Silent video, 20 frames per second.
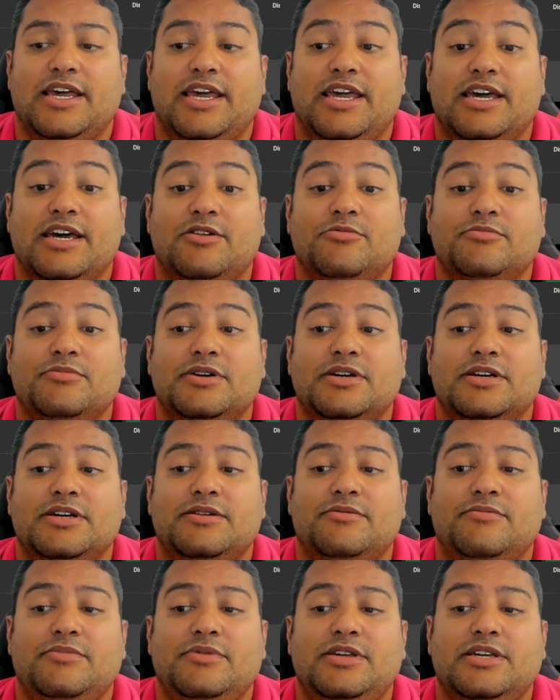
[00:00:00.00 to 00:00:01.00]
é
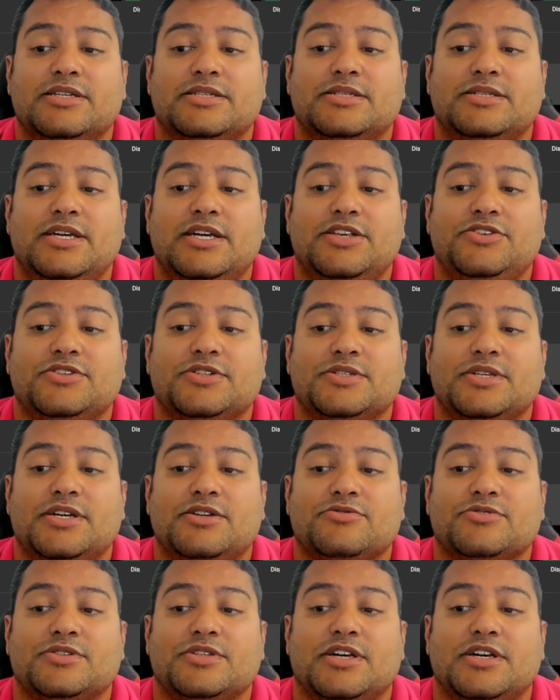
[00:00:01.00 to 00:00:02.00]
uma
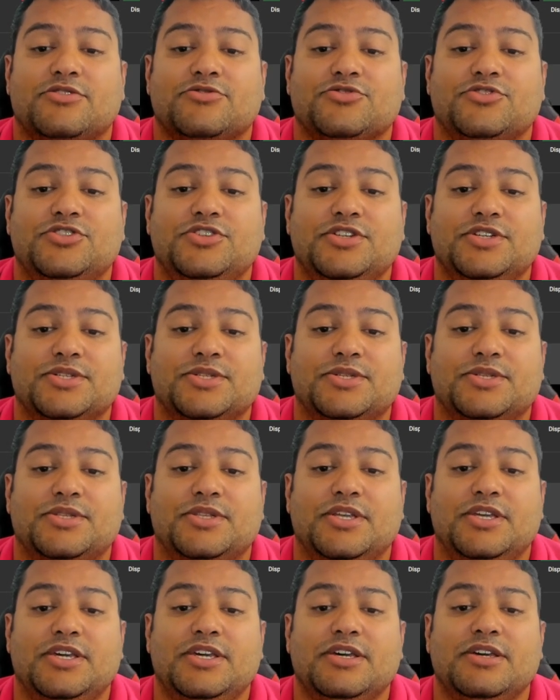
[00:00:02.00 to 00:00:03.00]

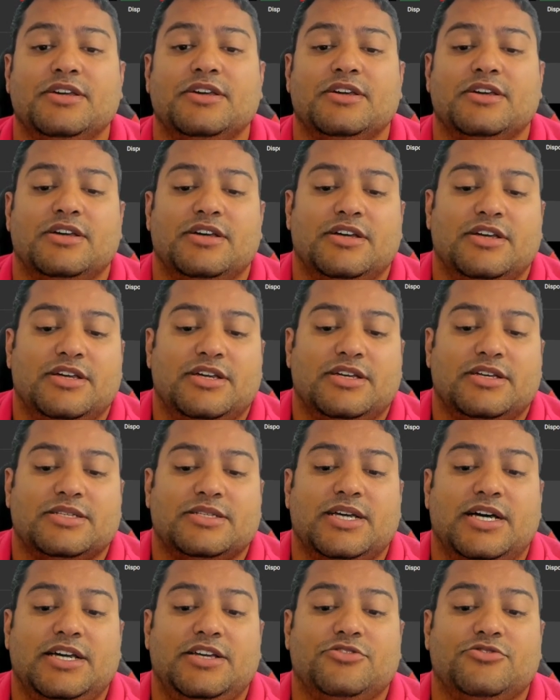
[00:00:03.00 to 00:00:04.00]
6700XT
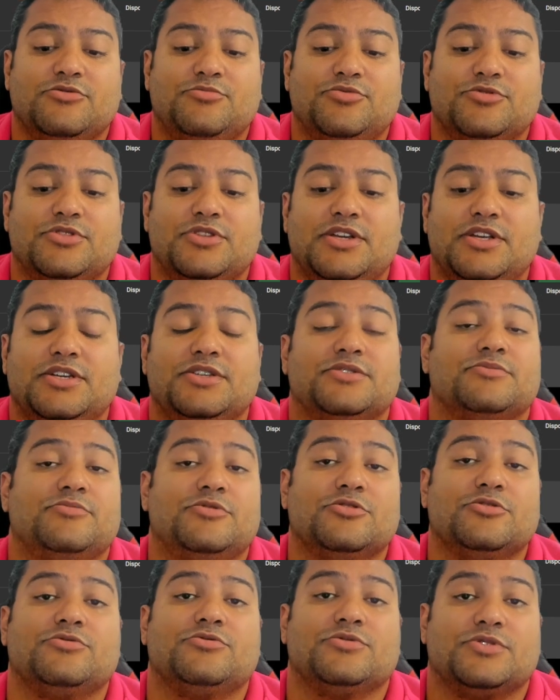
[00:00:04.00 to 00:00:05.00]
saindo por
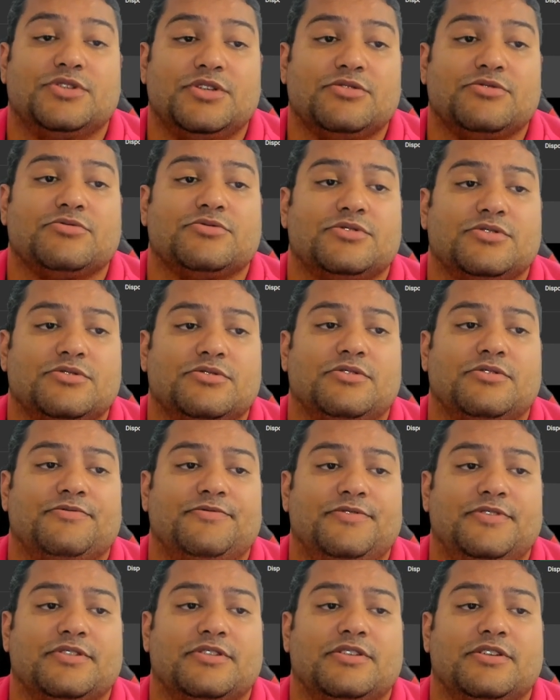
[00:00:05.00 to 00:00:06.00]

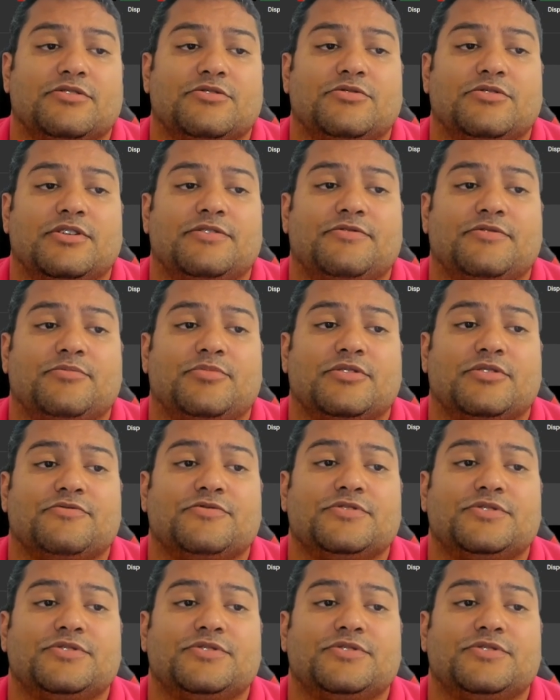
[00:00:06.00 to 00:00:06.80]
3.299 para